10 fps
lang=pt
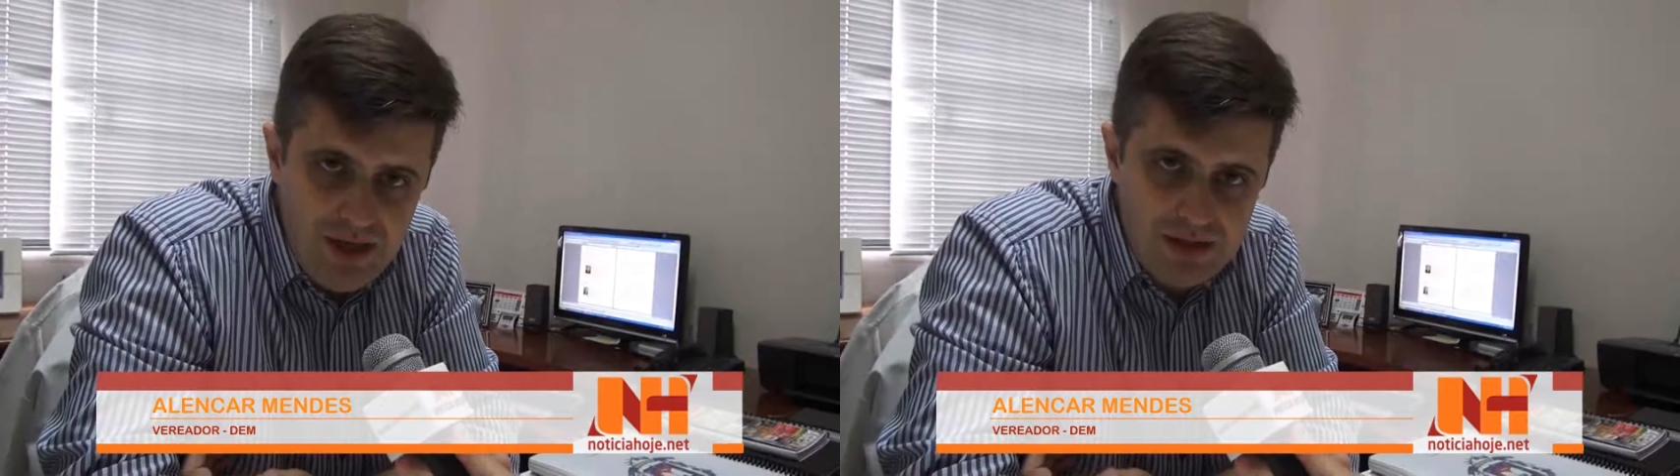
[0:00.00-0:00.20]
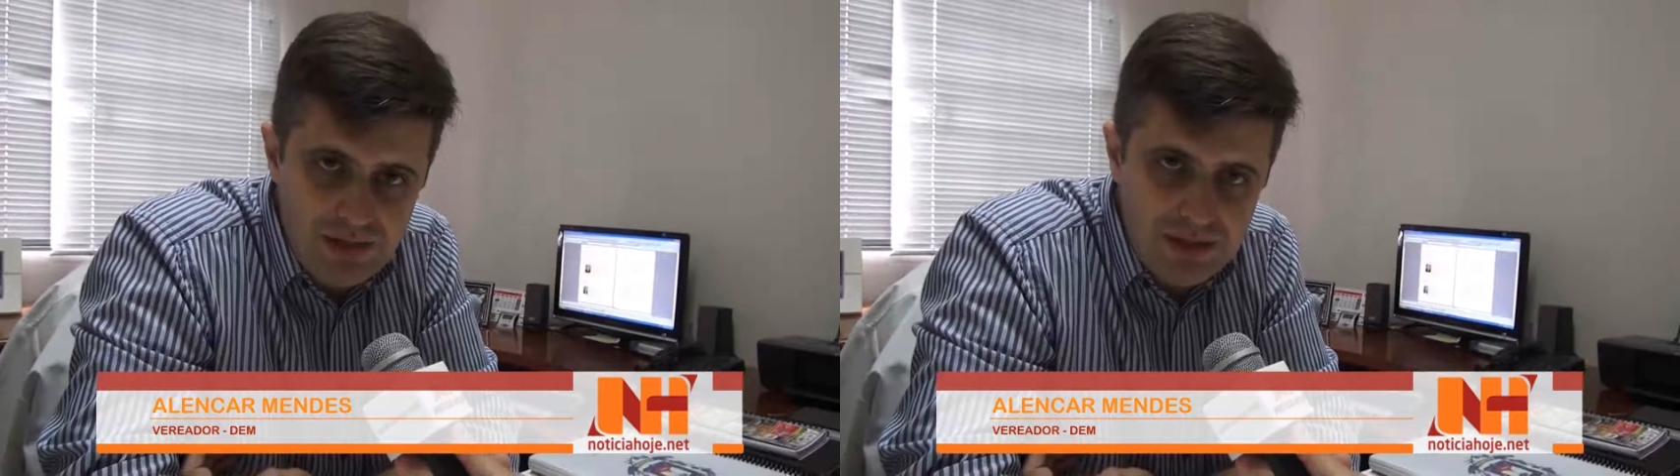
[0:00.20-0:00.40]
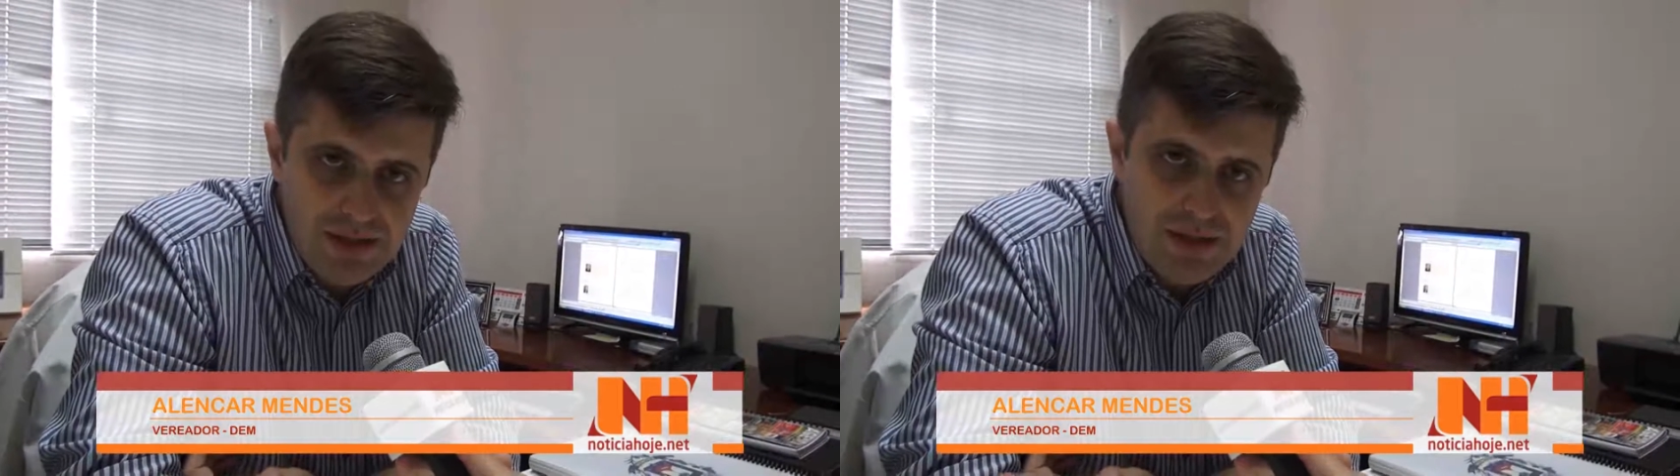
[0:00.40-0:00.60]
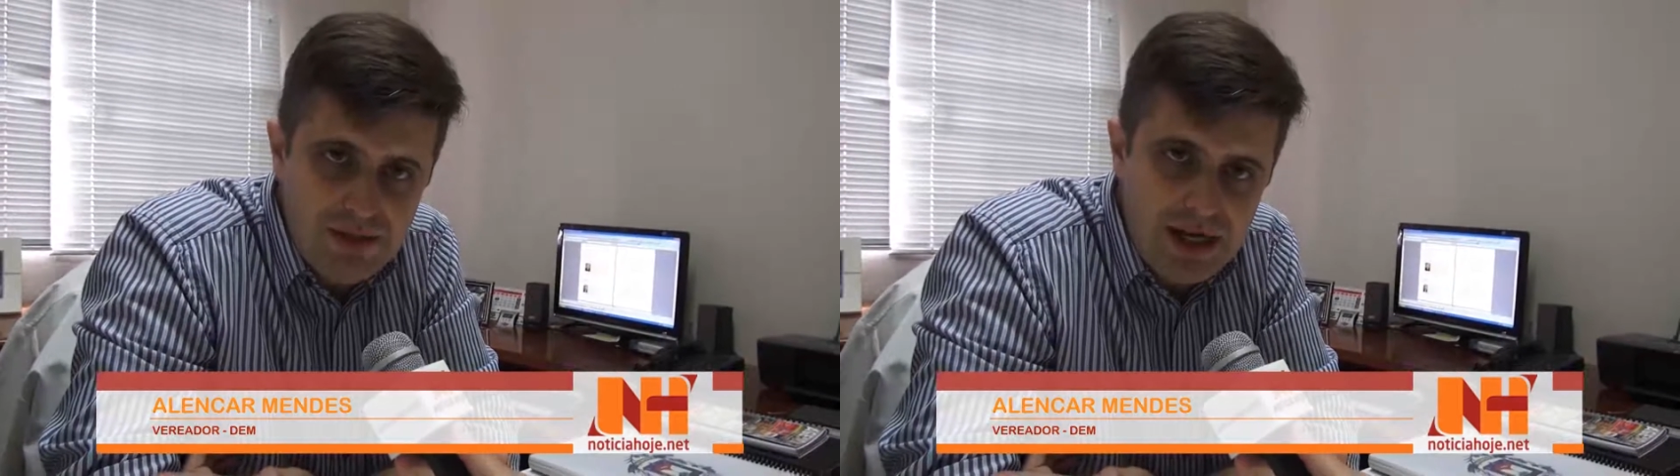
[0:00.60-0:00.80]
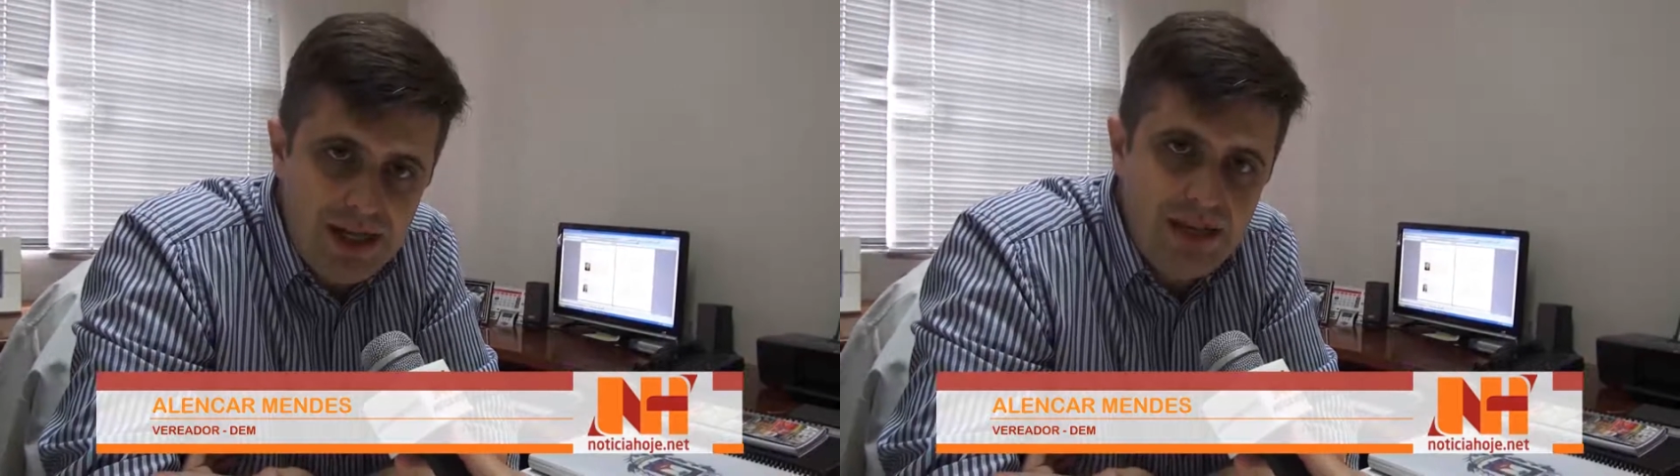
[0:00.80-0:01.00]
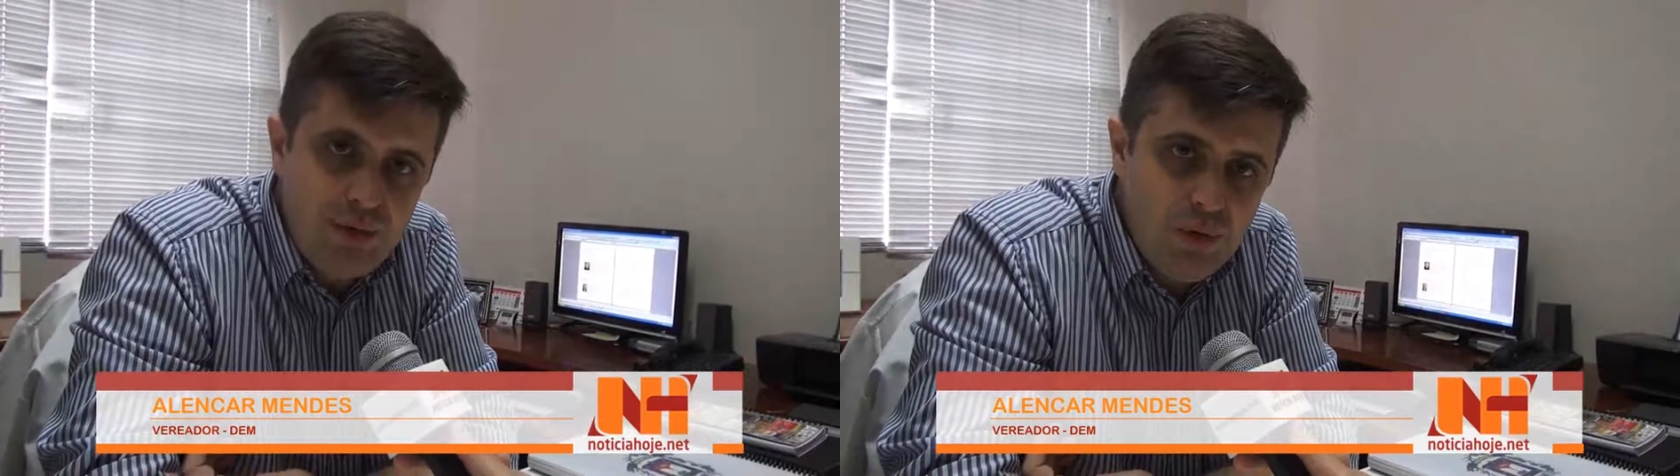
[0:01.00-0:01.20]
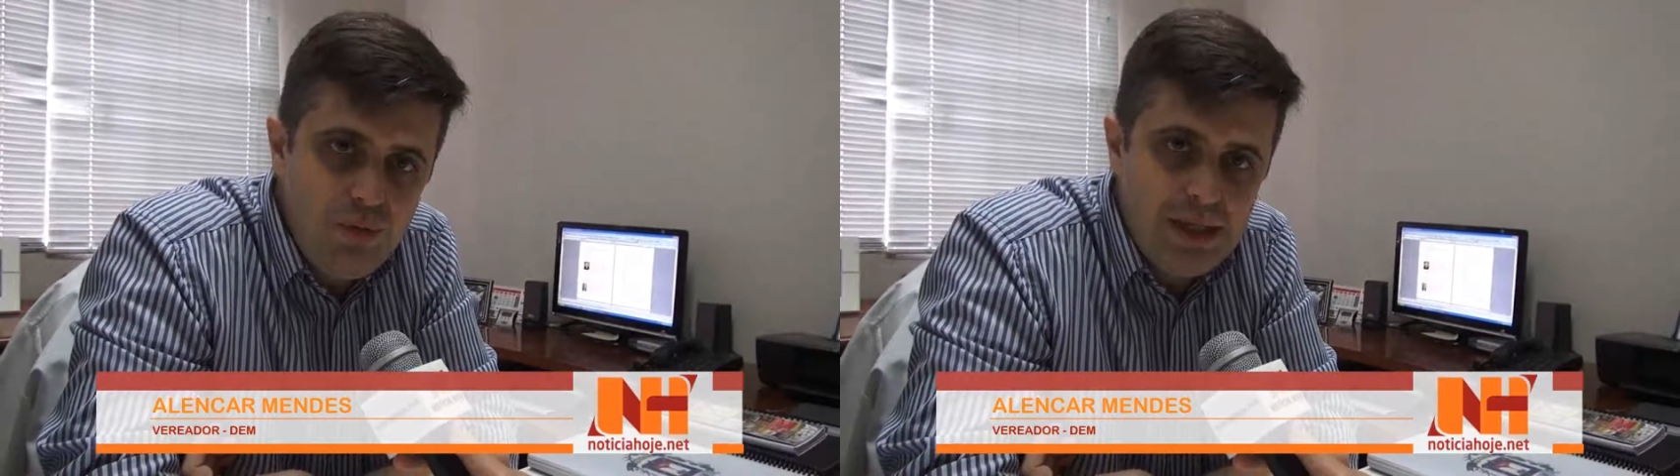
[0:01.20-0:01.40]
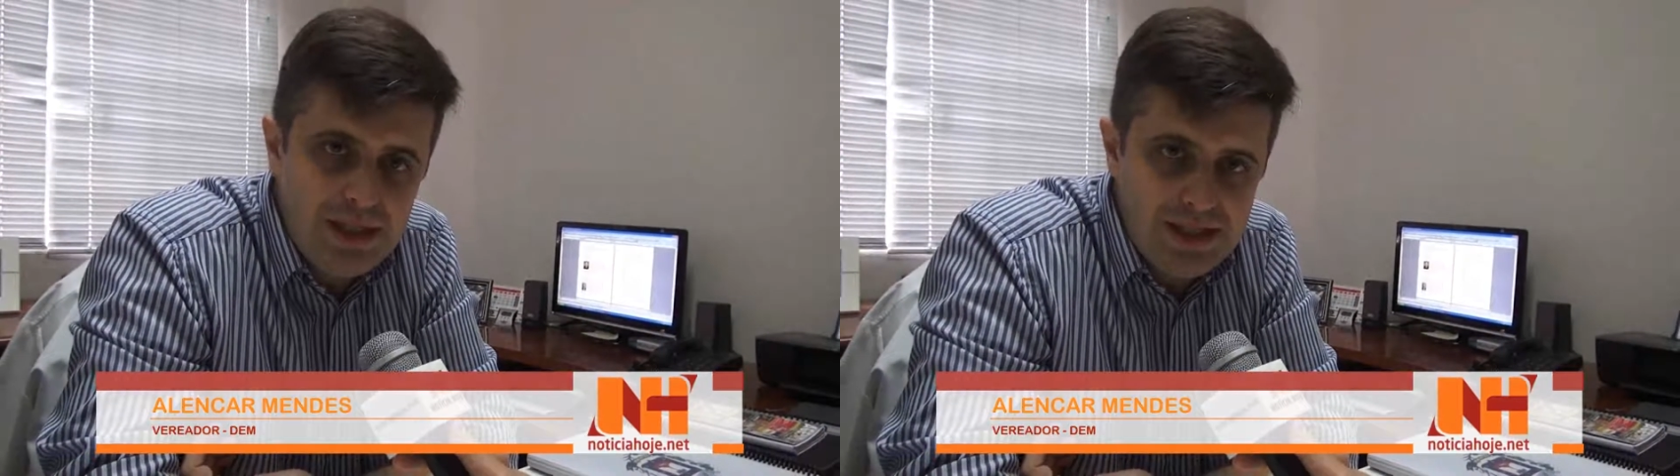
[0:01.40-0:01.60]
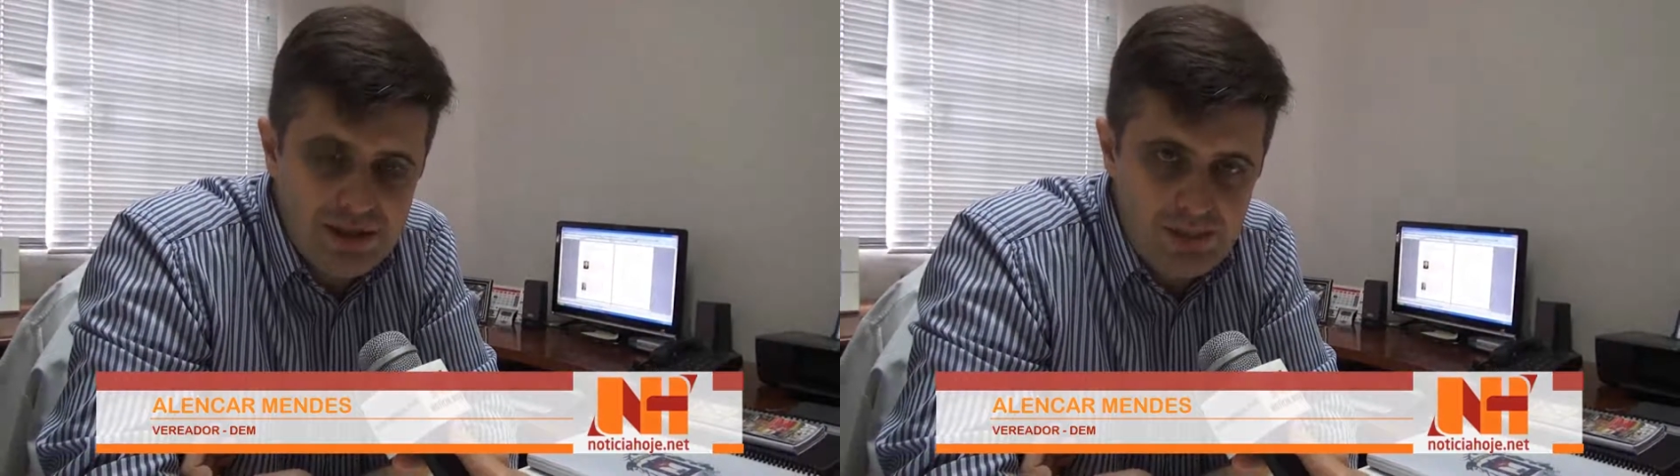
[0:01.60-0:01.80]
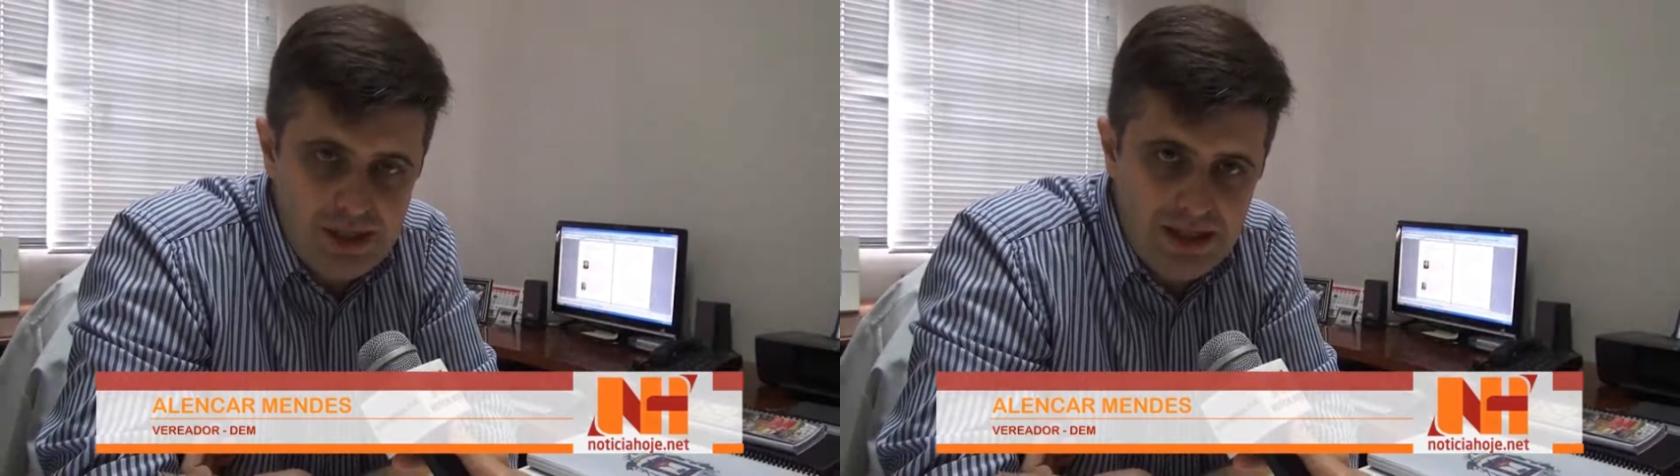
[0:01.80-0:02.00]
aconteceu cada uma das
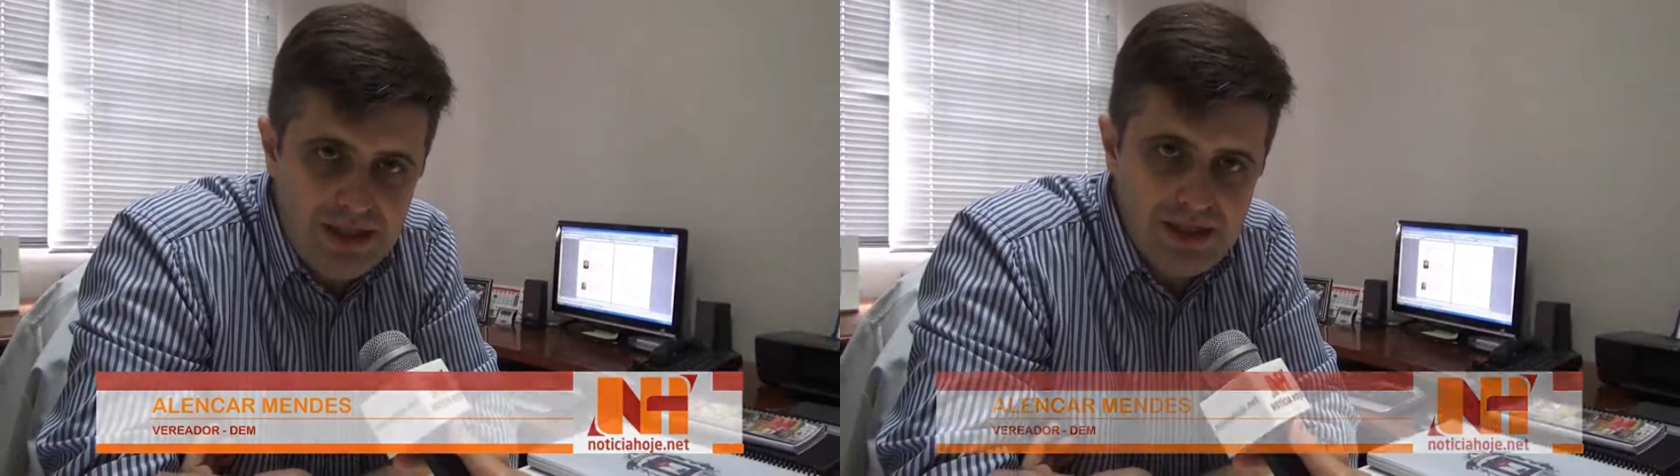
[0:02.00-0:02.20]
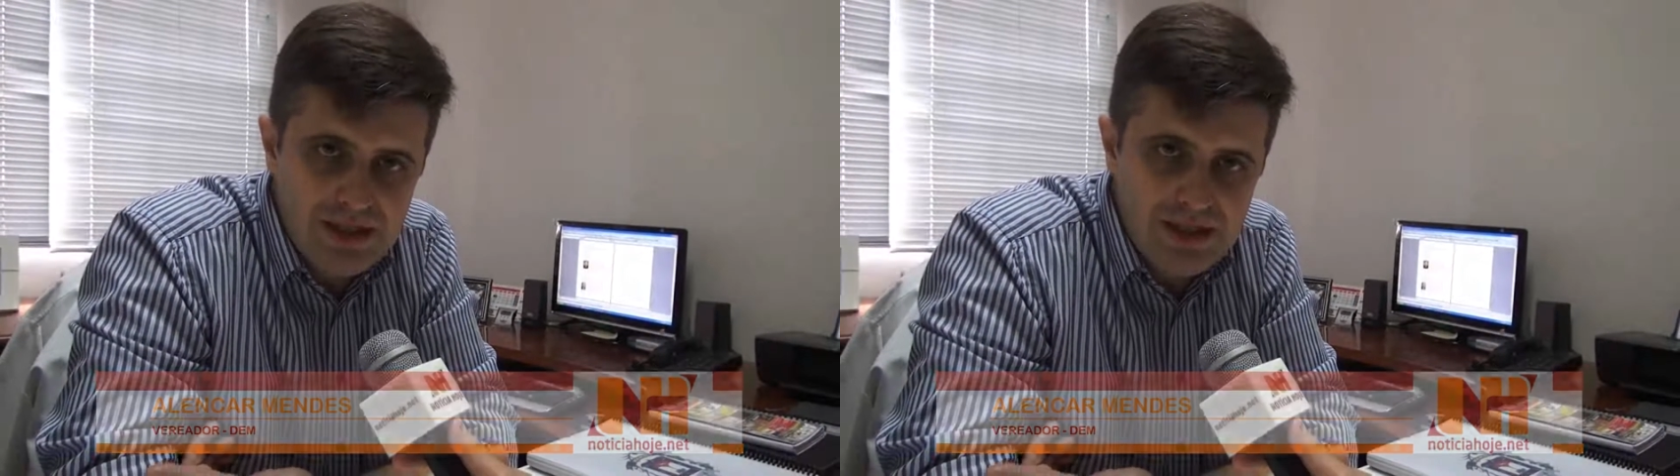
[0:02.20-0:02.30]
homenagens,